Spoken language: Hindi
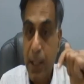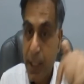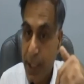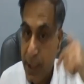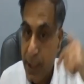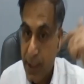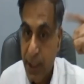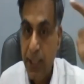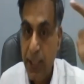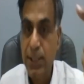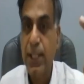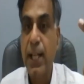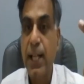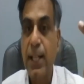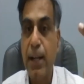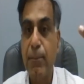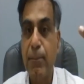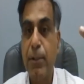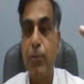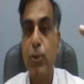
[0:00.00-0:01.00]
इससे
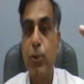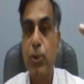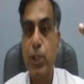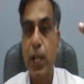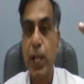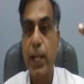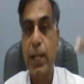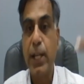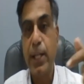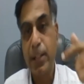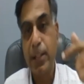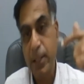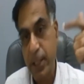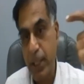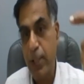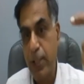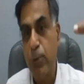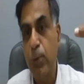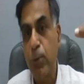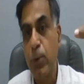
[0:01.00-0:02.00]
ज्यादा भी वो चाहे
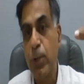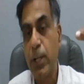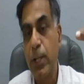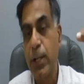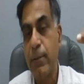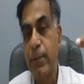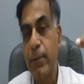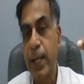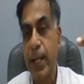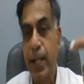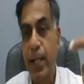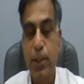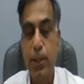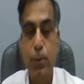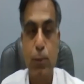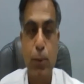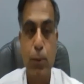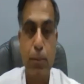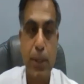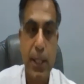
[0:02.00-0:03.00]
यदि उन्होंने कमाया है
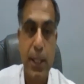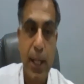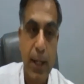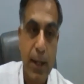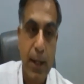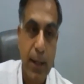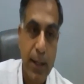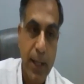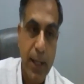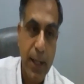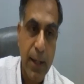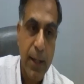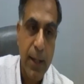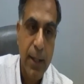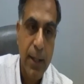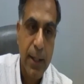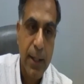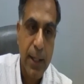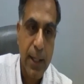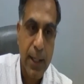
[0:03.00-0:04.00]
तो वो बता करके
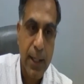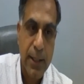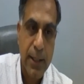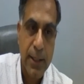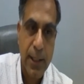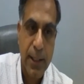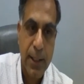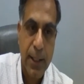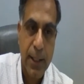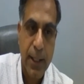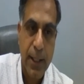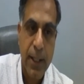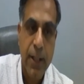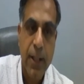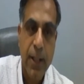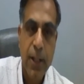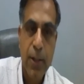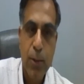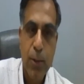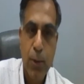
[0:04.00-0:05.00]
निकल सकते हैं
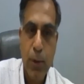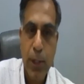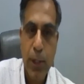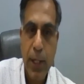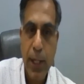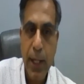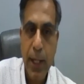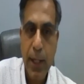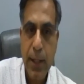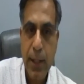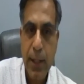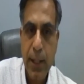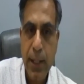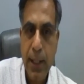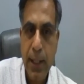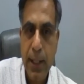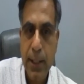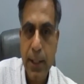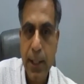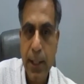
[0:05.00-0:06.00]
तो एक
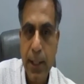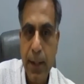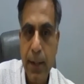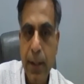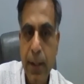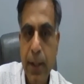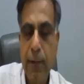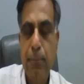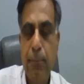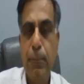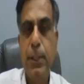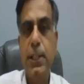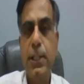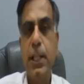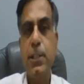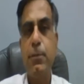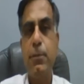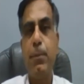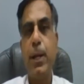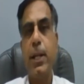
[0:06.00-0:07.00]
तरीके से
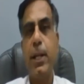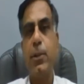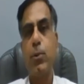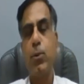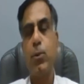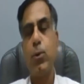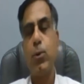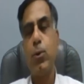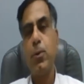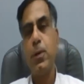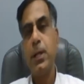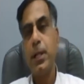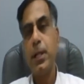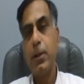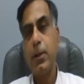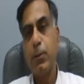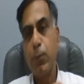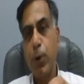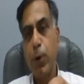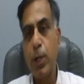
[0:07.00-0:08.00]
बिजनेसमैन को
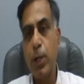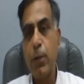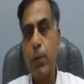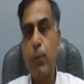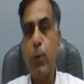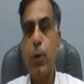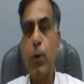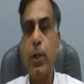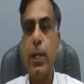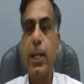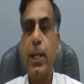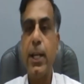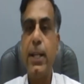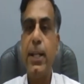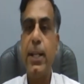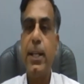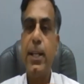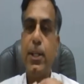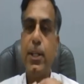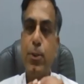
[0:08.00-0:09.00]
44
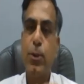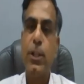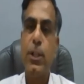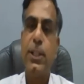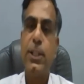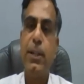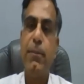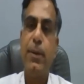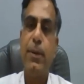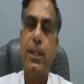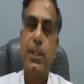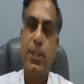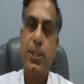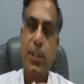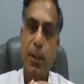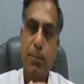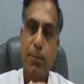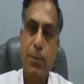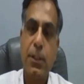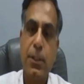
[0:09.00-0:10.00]
एडी की जो रिजीम है
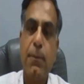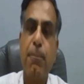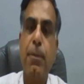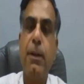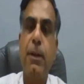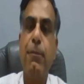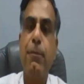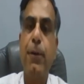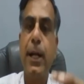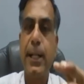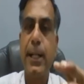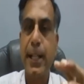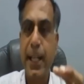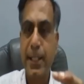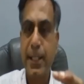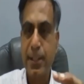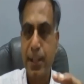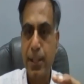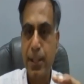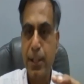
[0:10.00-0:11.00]
जिसे हम सिंप्लीफाइड
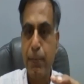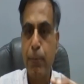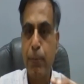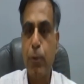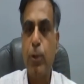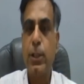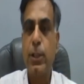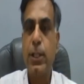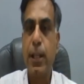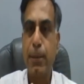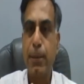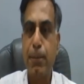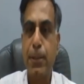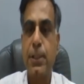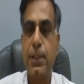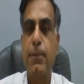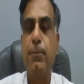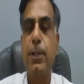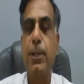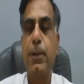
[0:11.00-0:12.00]
टैक्स रिजीम बोलते हैं
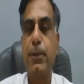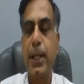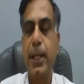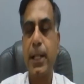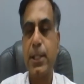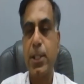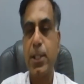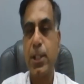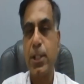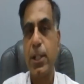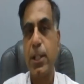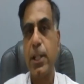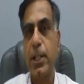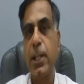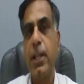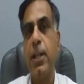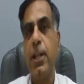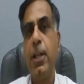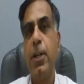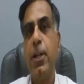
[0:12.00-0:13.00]
प्रिजम्पटिव टैक्सेशन
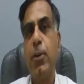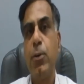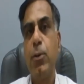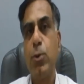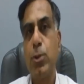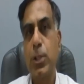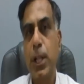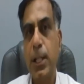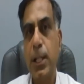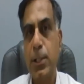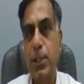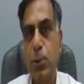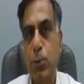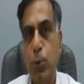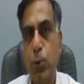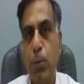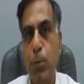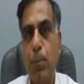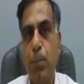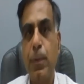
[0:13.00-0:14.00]
की उसका
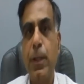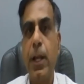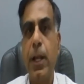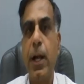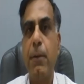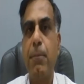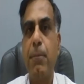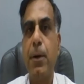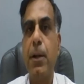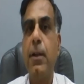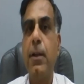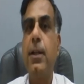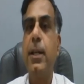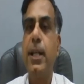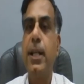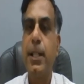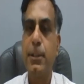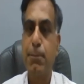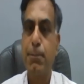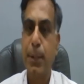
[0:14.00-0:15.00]
स्कोप यहां पर
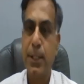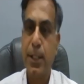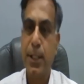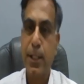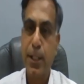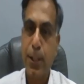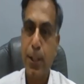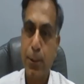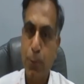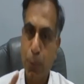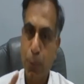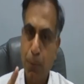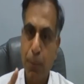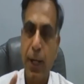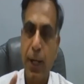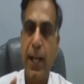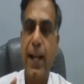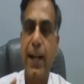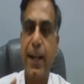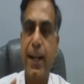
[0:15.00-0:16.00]
इस बजट के थ्रू
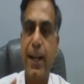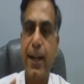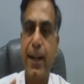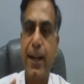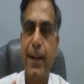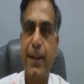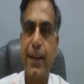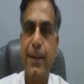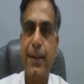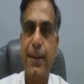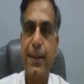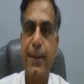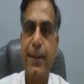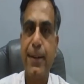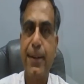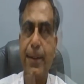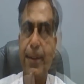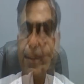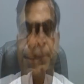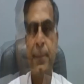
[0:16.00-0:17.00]
बढ़ाया गया
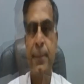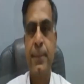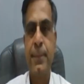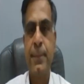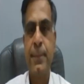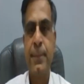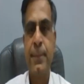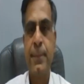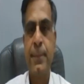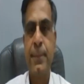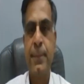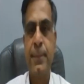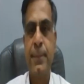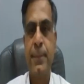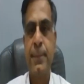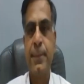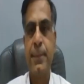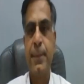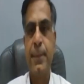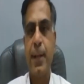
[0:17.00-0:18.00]

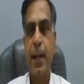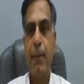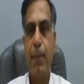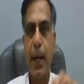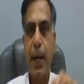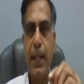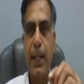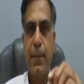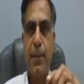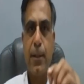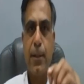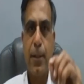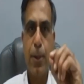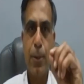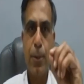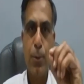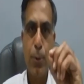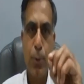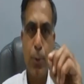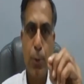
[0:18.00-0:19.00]
है अब बात करता
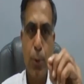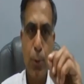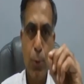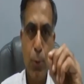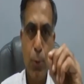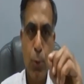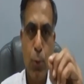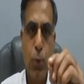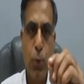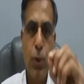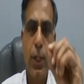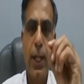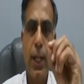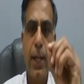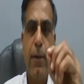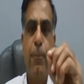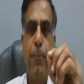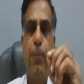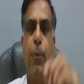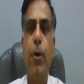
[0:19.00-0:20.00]
हूं दोस्तों दूसरे
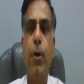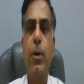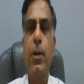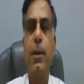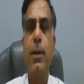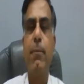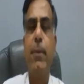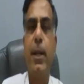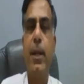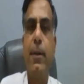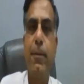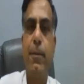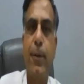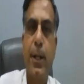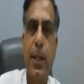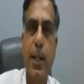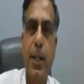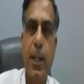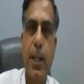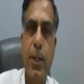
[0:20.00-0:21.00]
इंपॉर्टेंट
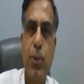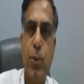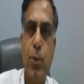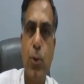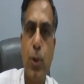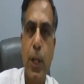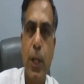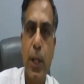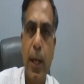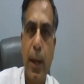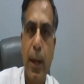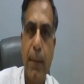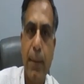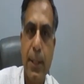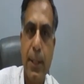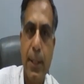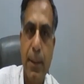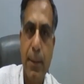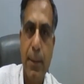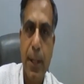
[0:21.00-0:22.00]
बेनिफिट की जो कि
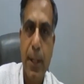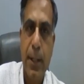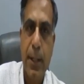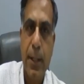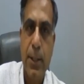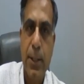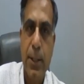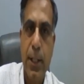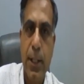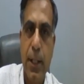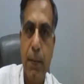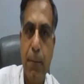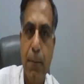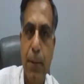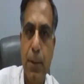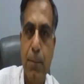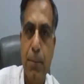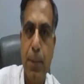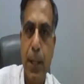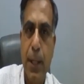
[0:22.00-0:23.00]
एमएसएमई इंडस्ट्री e के
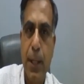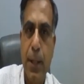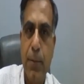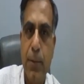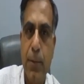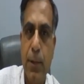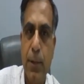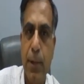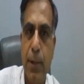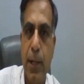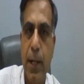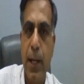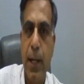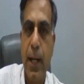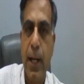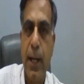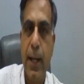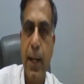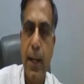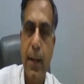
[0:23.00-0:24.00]
प्रस्पेक्टिव से मिल
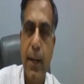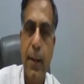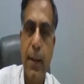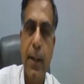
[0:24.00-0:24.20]
रहा है